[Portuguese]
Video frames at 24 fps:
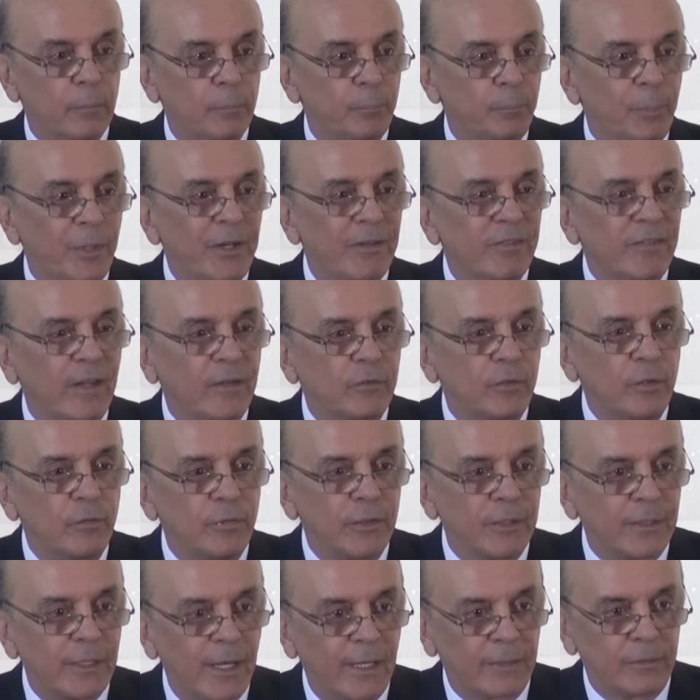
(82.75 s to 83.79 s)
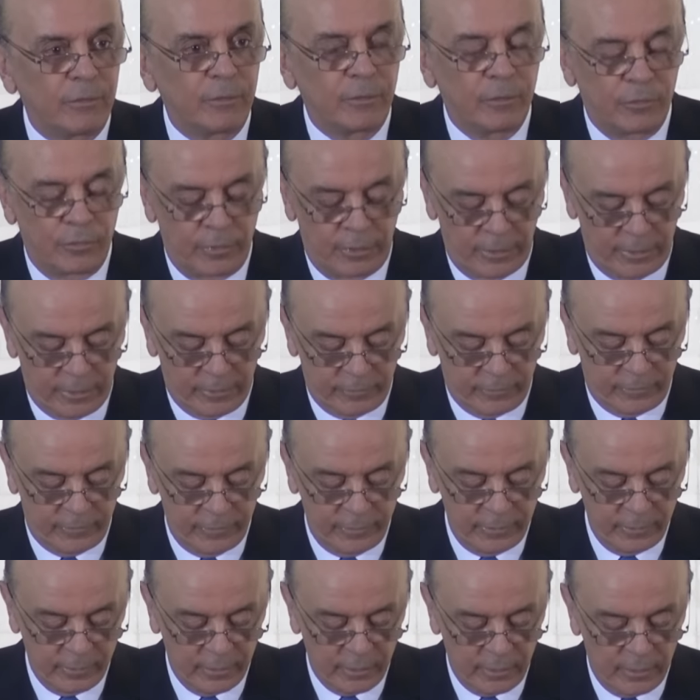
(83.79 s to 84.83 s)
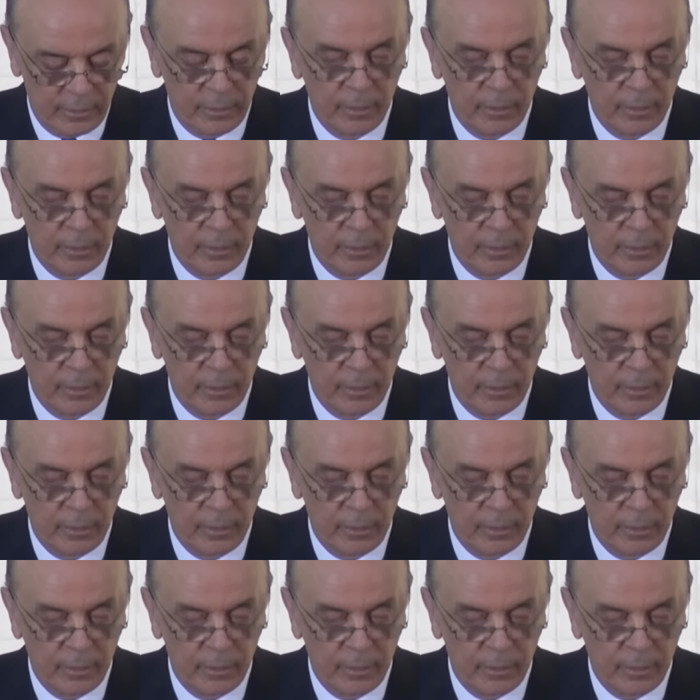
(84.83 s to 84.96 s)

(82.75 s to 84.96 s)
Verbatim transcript: prestatividade, diria assim,